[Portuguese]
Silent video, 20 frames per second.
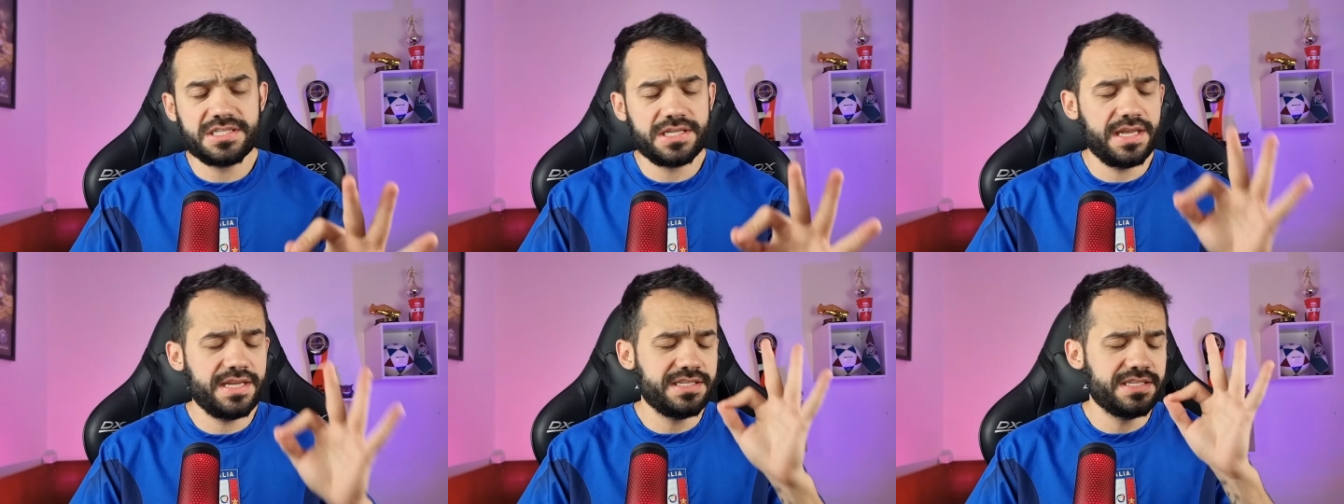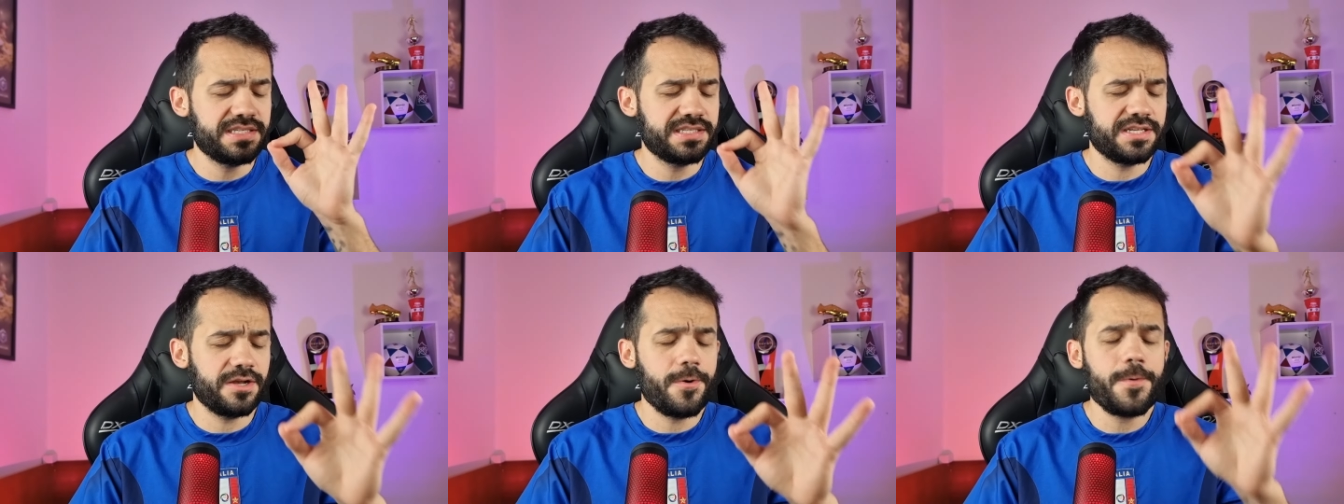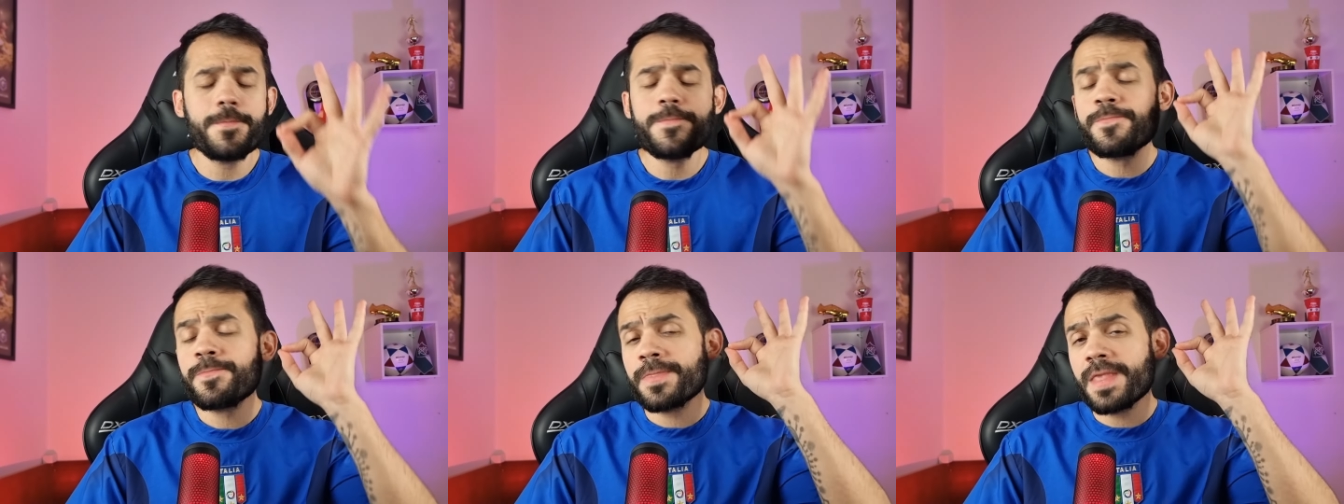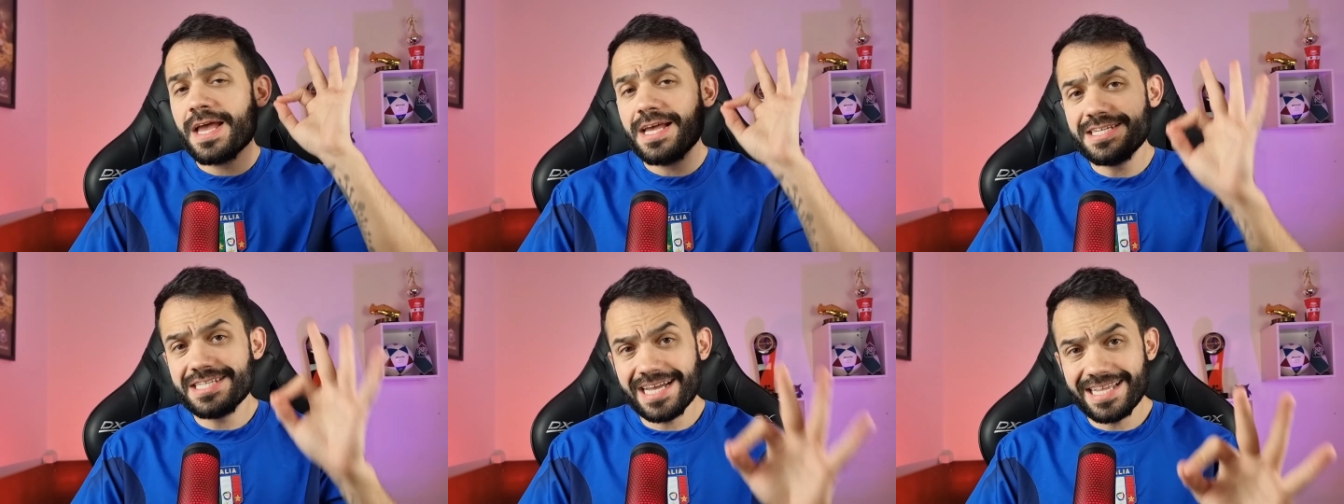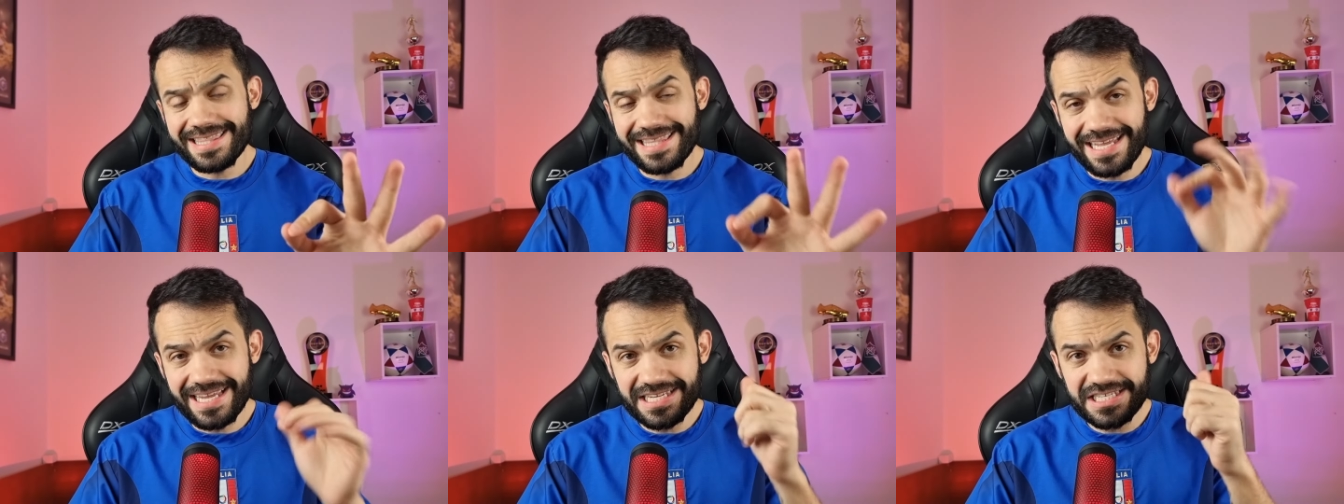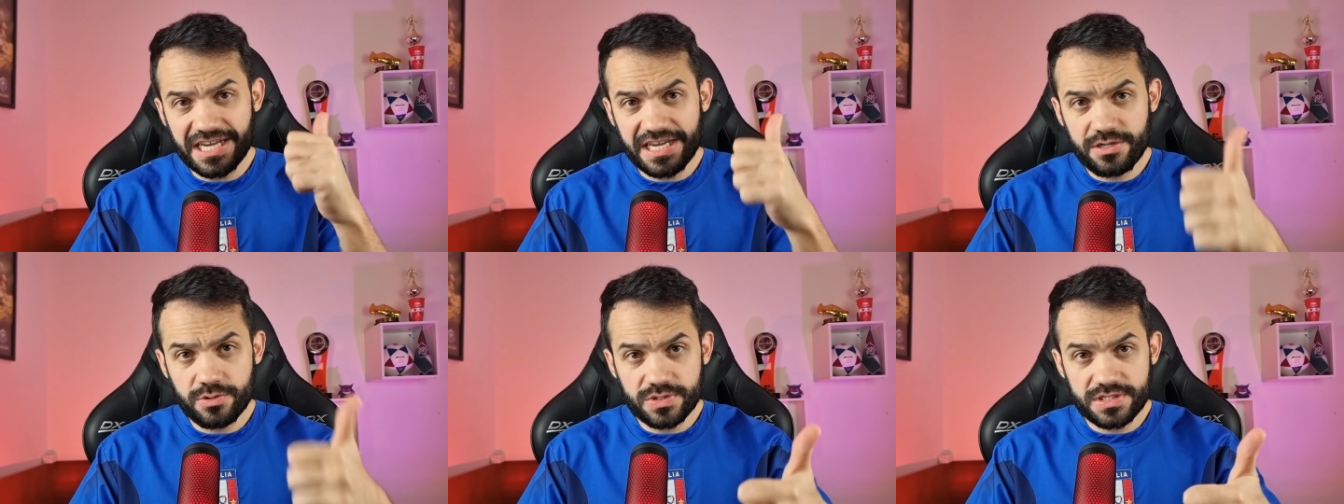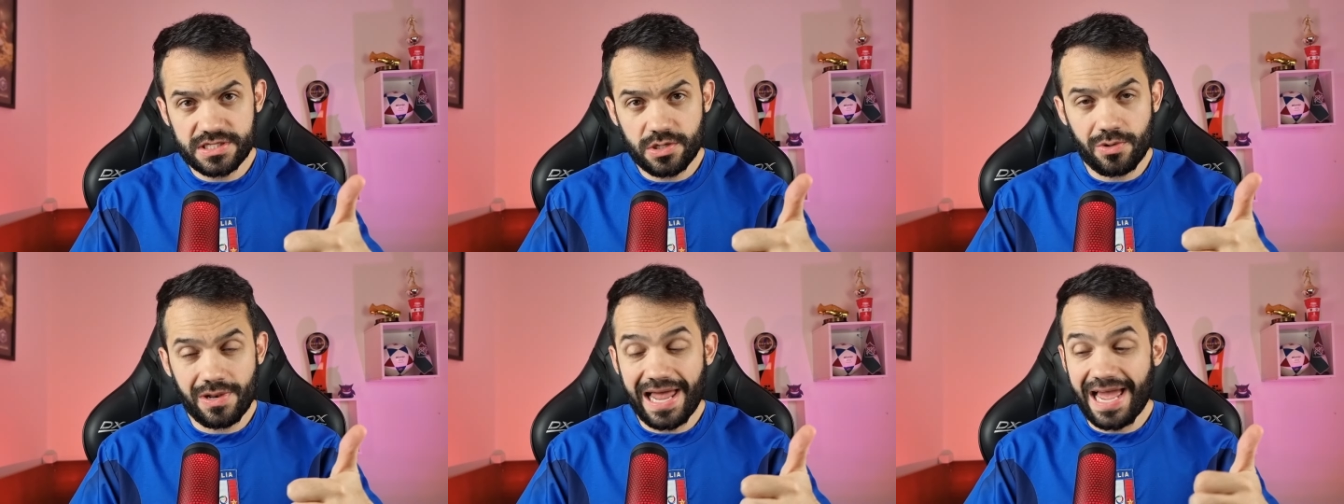edição. Já deixa aí o
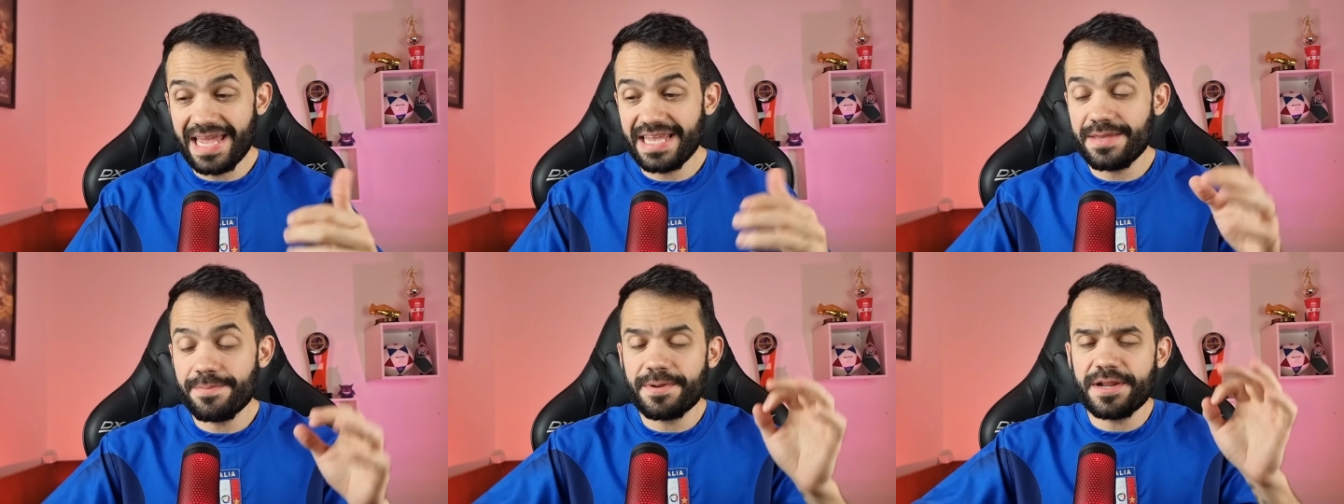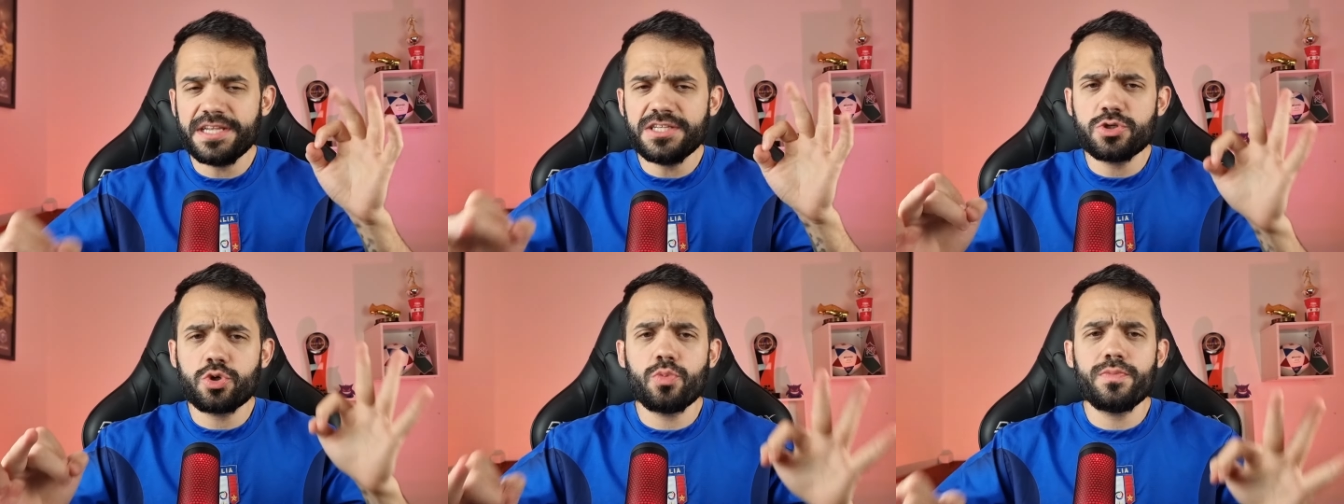seu like para a gente